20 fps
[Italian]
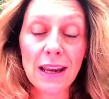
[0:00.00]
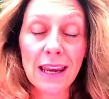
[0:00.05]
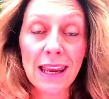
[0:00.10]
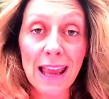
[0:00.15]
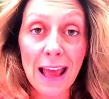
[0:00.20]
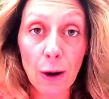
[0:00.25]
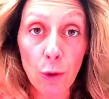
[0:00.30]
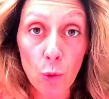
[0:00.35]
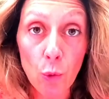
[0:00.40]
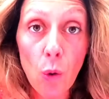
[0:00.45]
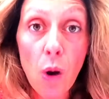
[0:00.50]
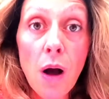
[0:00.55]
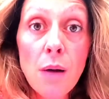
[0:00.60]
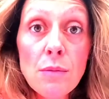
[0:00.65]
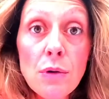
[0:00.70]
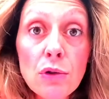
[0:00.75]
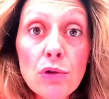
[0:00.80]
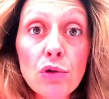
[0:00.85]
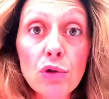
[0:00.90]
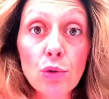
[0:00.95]
che ha
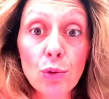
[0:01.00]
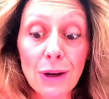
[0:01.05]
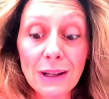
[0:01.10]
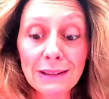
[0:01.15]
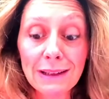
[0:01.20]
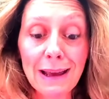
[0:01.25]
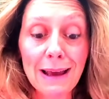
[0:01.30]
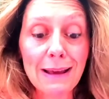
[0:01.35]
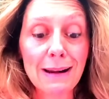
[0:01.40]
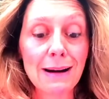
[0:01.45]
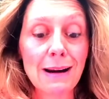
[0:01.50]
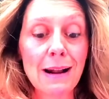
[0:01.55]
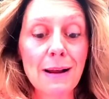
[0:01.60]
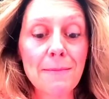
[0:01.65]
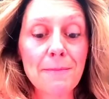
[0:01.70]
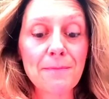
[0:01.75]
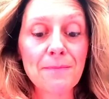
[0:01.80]
l'uomo sulla terra,